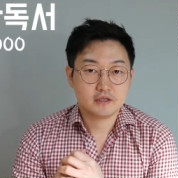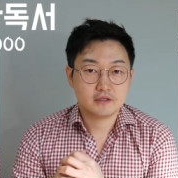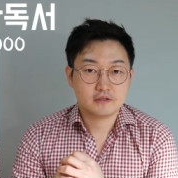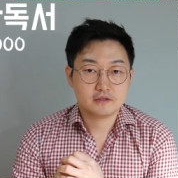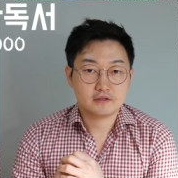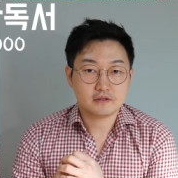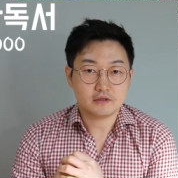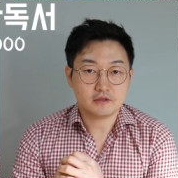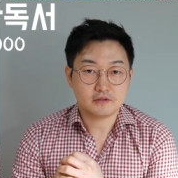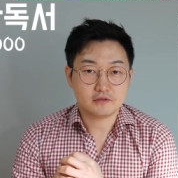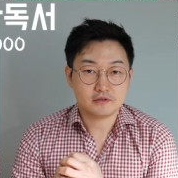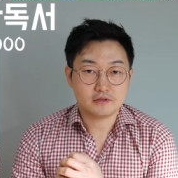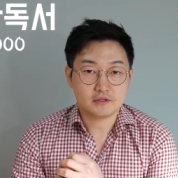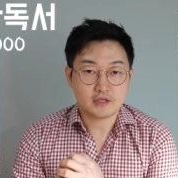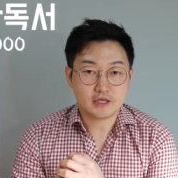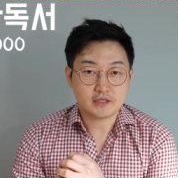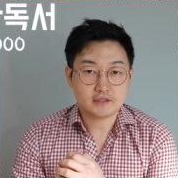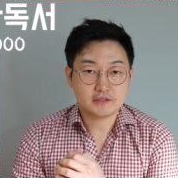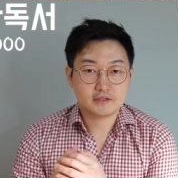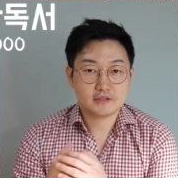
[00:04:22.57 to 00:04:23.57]
그런
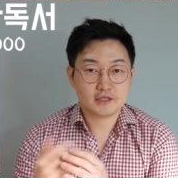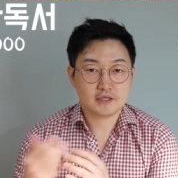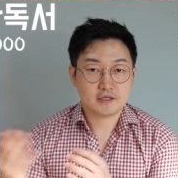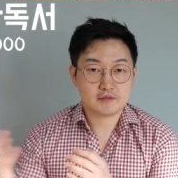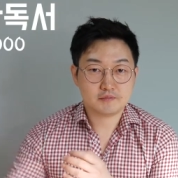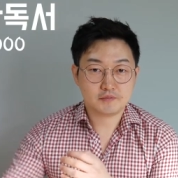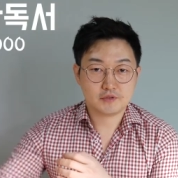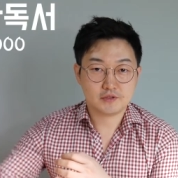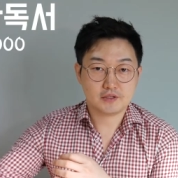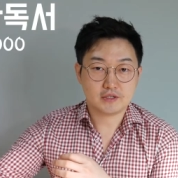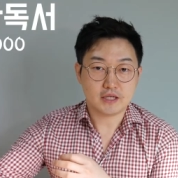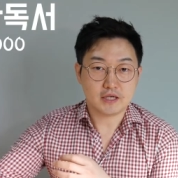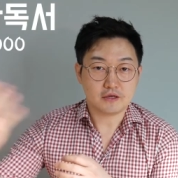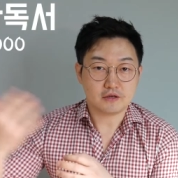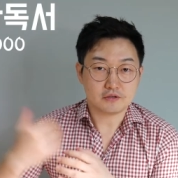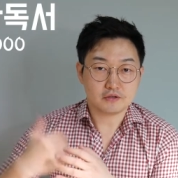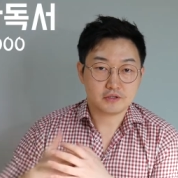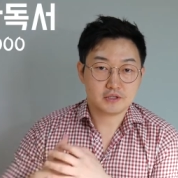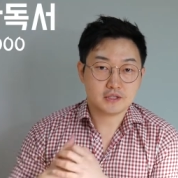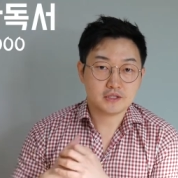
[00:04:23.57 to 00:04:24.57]
다른 사람들이 나를
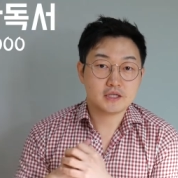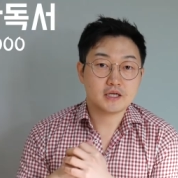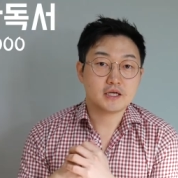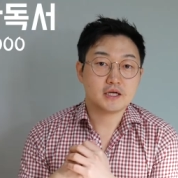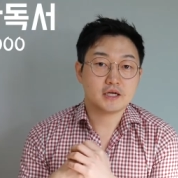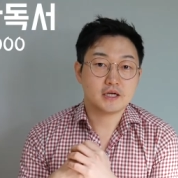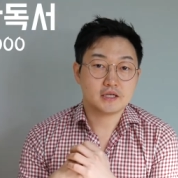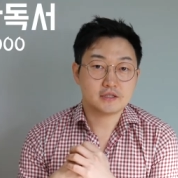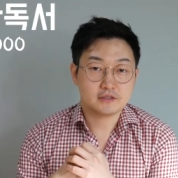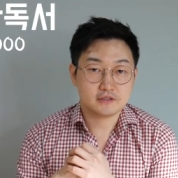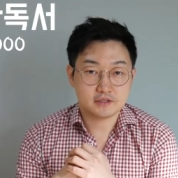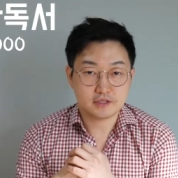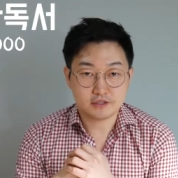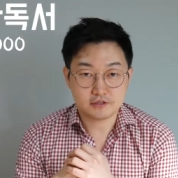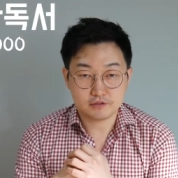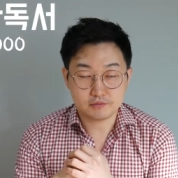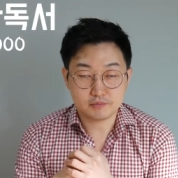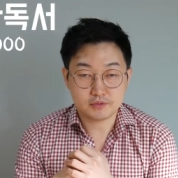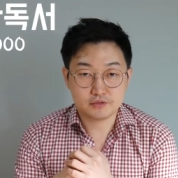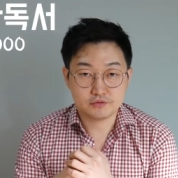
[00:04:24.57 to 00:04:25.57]
어떻게 생각하느냐가
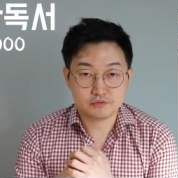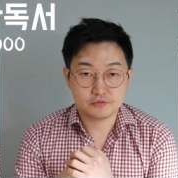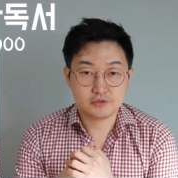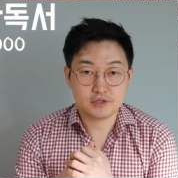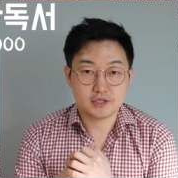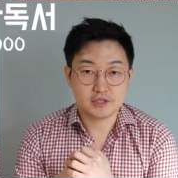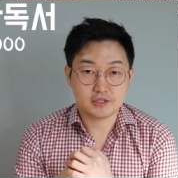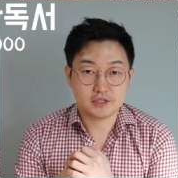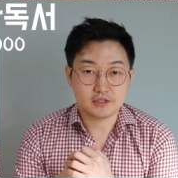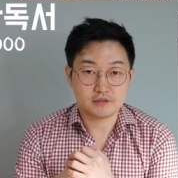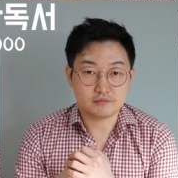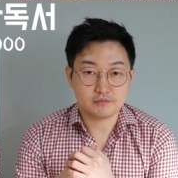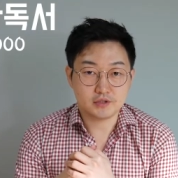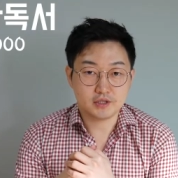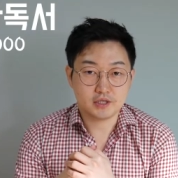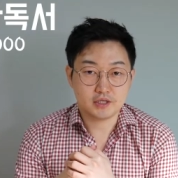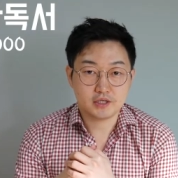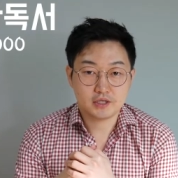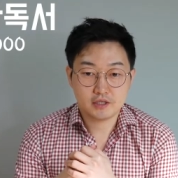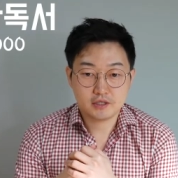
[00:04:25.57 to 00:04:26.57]
정말 중요하기
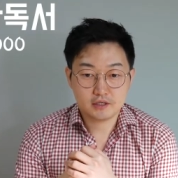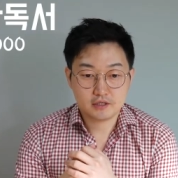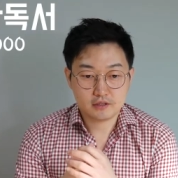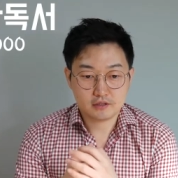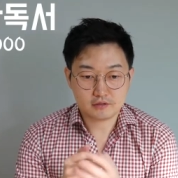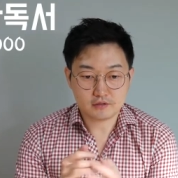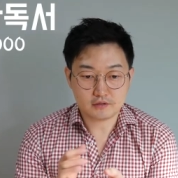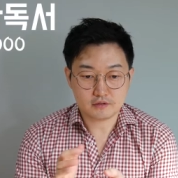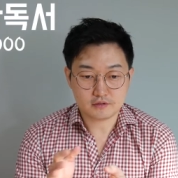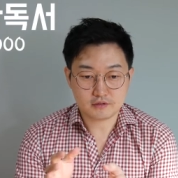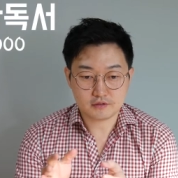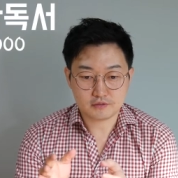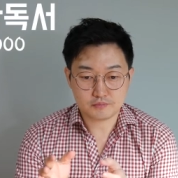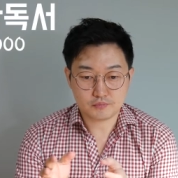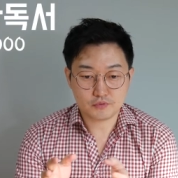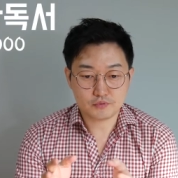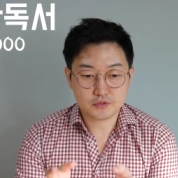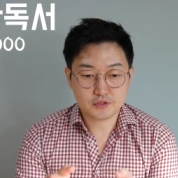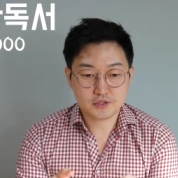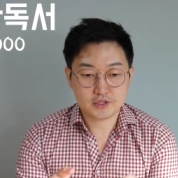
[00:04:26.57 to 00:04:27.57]
때문에 그래서 그
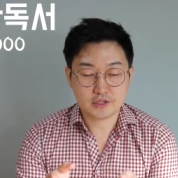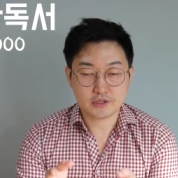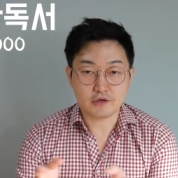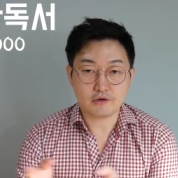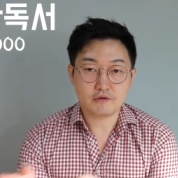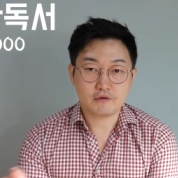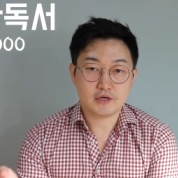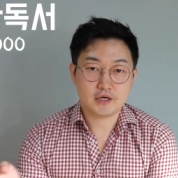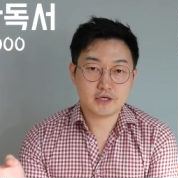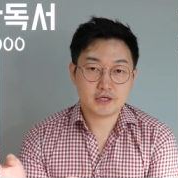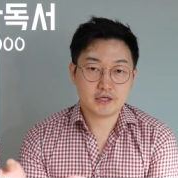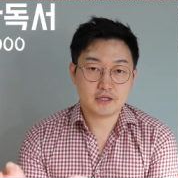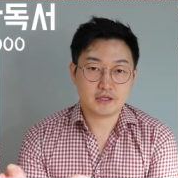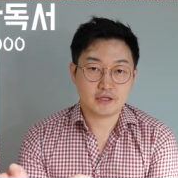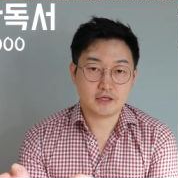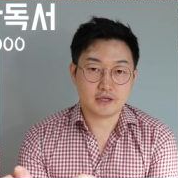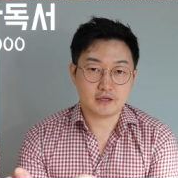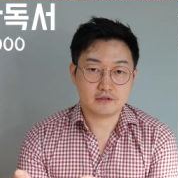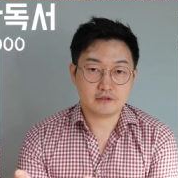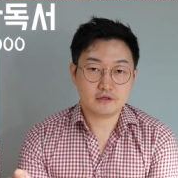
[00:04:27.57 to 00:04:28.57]
본인의 역할에
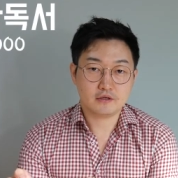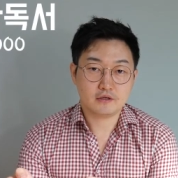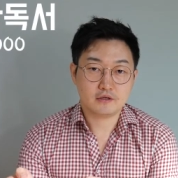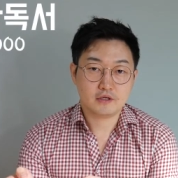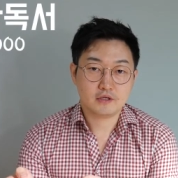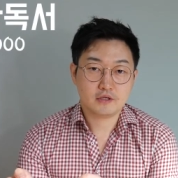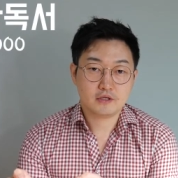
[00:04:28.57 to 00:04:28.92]
대해서